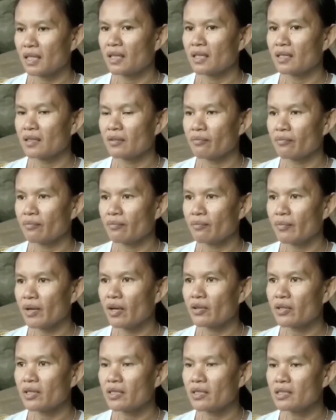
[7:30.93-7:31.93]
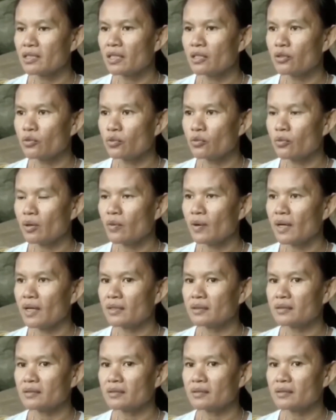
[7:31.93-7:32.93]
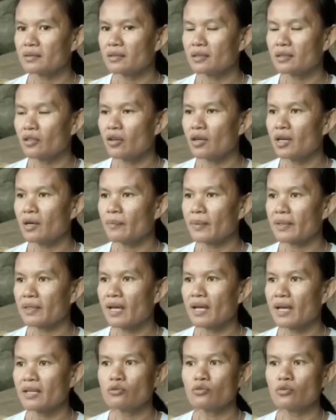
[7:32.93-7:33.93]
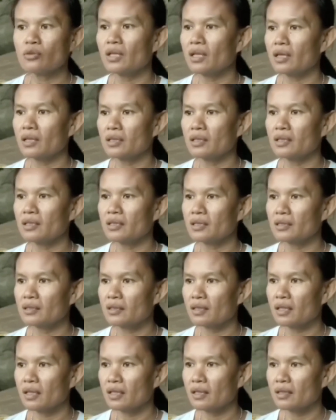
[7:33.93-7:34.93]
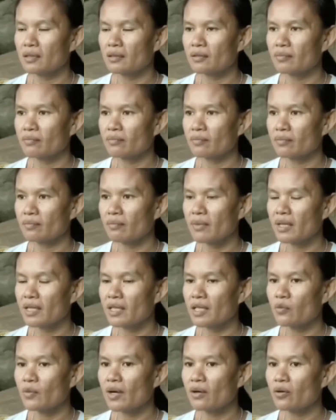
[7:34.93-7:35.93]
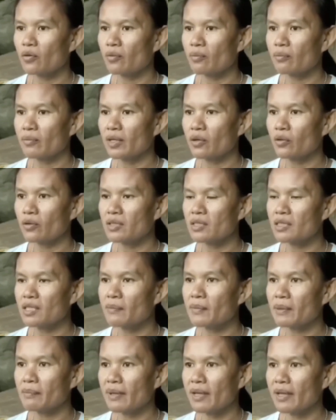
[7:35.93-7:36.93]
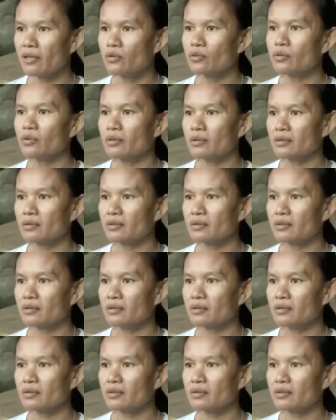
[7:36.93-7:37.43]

ค่ะ แม่ก็ยังเชื่ออยู่ เพราะว่าน้องอ่ะไปตายสูงเหลือเกิน แม่คิดว่าคงมีคนเชื่อเหมือนแม่อยู่